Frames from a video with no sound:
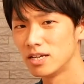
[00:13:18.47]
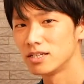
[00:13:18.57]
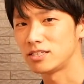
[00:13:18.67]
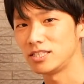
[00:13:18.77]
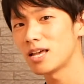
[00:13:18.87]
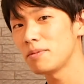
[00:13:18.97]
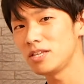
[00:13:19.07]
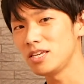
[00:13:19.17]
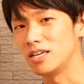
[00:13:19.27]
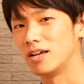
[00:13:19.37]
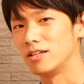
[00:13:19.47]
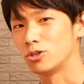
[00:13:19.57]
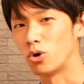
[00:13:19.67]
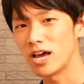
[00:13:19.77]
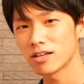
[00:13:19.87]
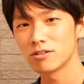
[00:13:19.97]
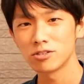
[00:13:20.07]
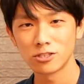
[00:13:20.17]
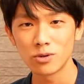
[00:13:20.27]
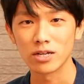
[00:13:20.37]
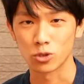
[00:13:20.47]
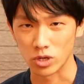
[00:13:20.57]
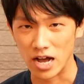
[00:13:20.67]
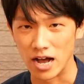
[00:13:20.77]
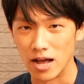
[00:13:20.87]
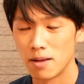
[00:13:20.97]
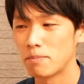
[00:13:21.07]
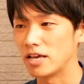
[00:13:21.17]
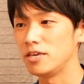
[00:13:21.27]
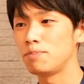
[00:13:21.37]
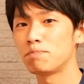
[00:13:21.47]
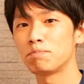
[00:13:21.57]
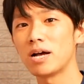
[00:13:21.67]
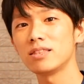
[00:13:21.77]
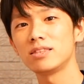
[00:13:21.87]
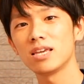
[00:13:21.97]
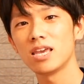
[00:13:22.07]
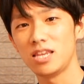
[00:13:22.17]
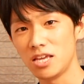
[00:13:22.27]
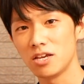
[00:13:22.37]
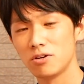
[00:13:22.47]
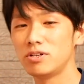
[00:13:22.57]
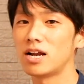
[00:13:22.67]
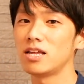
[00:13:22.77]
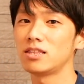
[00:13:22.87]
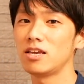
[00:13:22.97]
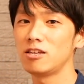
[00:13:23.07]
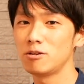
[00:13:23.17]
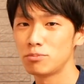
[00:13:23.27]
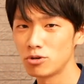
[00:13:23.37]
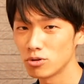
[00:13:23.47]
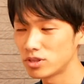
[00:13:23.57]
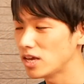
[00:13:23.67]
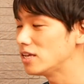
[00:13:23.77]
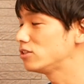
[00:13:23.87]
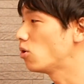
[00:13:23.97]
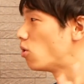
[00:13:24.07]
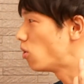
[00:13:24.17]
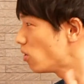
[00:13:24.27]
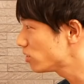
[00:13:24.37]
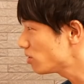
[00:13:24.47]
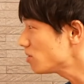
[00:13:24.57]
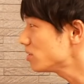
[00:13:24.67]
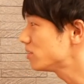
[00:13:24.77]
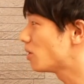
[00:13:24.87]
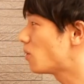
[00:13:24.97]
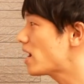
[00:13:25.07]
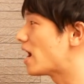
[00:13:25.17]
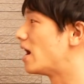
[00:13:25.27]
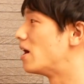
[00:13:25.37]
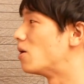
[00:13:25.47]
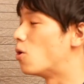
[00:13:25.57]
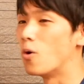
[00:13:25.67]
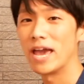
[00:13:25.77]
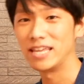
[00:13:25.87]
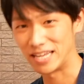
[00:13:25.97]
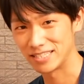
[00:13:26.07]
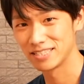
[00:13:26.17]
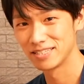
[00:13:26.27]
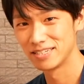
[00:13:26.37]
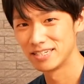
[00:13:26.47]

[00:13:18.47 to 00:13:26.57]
ちなみにドラッグストアとか、まあ、一般的に売られているプロテインのほとんどはホエイです